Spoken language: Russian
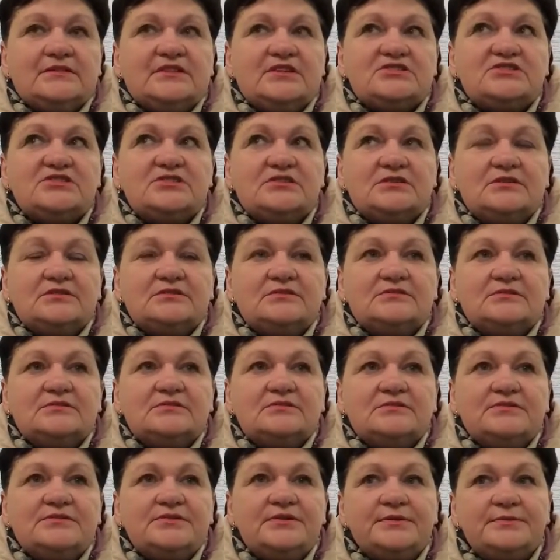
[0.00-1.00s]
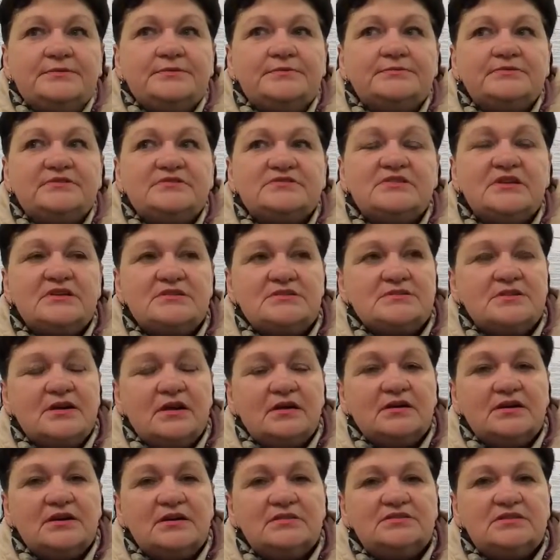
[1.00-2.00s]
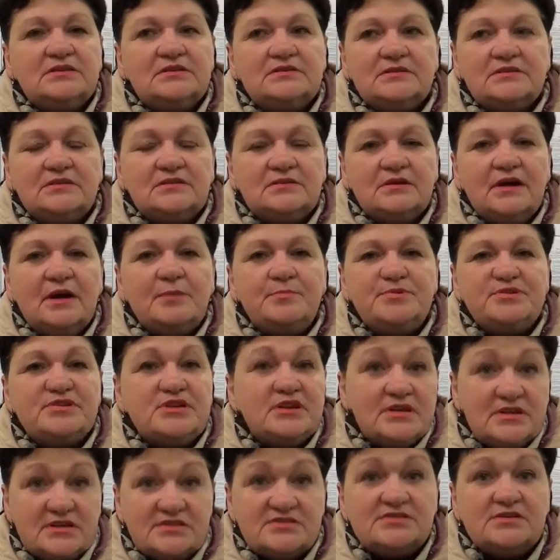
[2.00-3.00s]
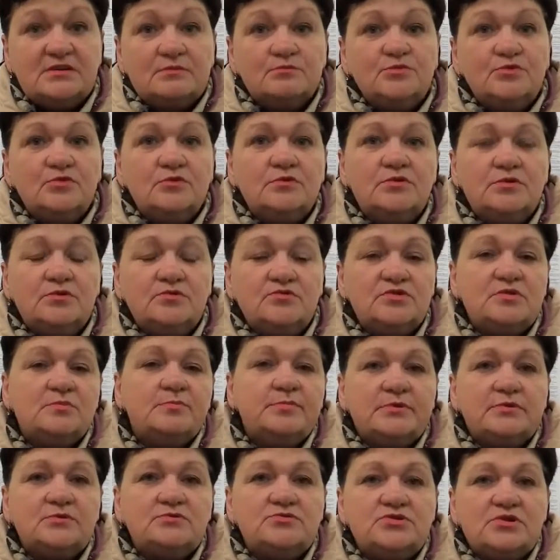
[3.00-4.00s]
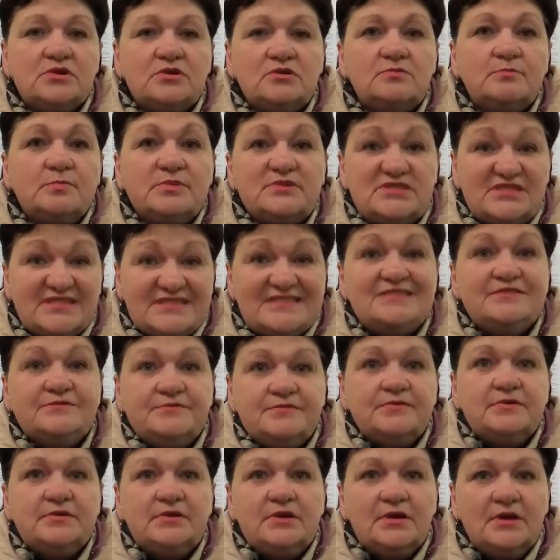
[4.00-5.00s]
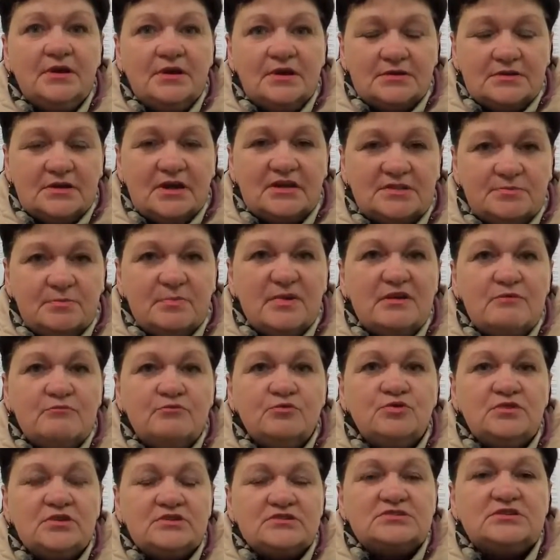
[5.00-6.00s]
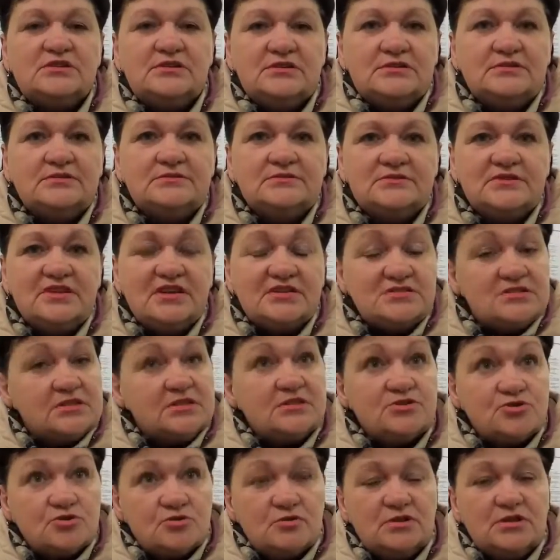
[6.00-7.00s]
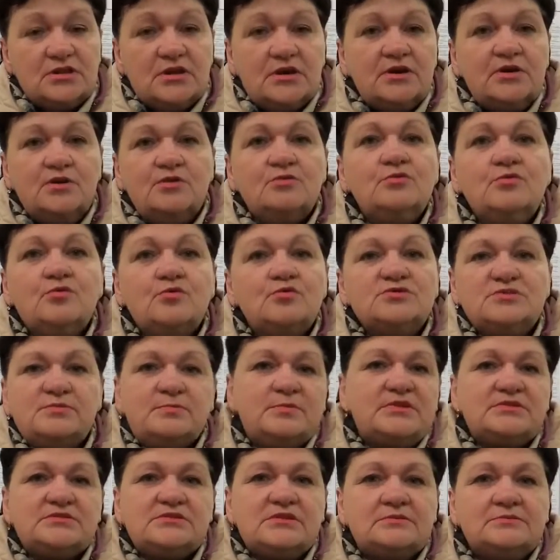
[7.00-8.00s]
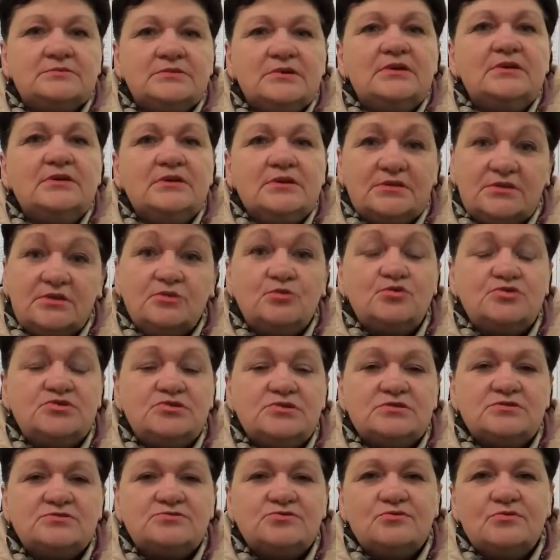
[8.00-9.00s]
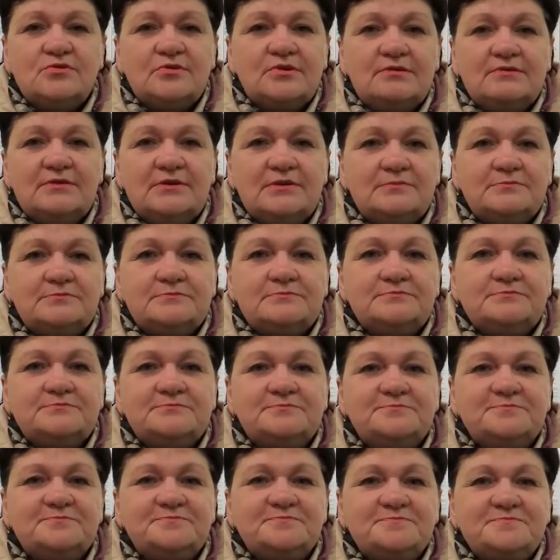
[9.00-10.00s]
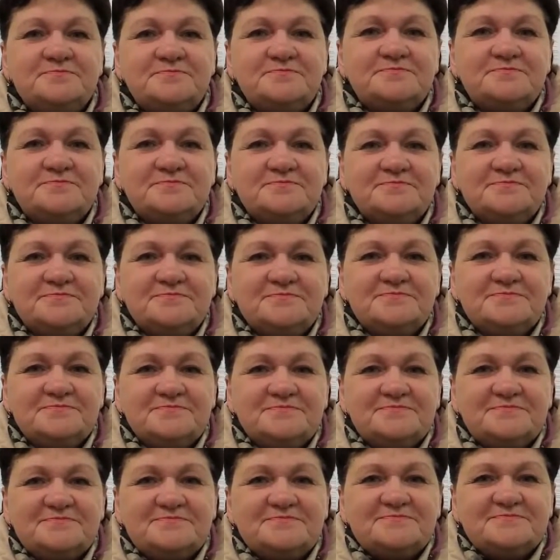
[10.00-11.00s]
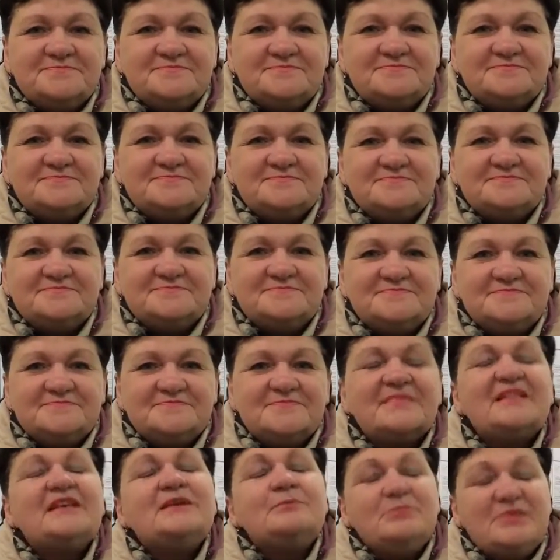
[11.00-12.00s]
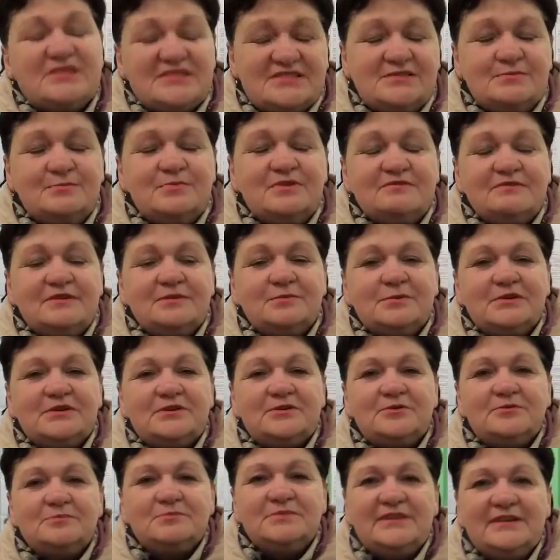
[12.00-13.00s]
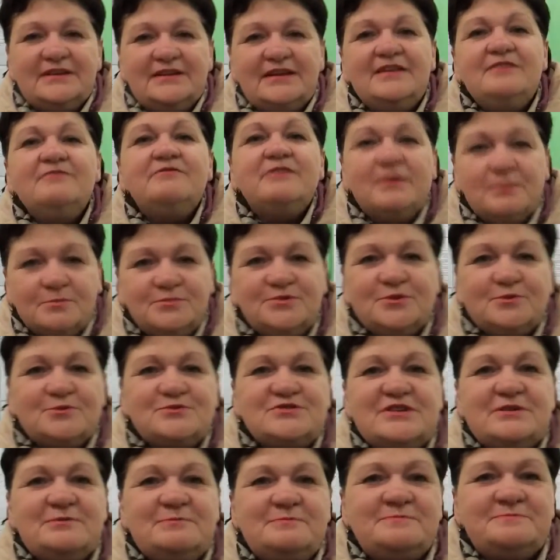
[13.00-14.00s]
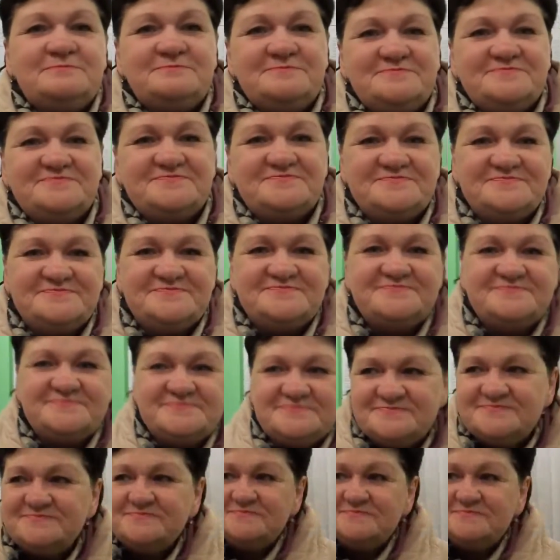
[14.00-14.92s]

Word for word: даже, знаете как, это общаясь со мной, люди получают позитив от моего даже, я слышу энергию космоса. Это очень здорово. Спасибо огромное. Дай вам Бог здоровья. Спасибо вам огромное. И вам тоже. Спасибо.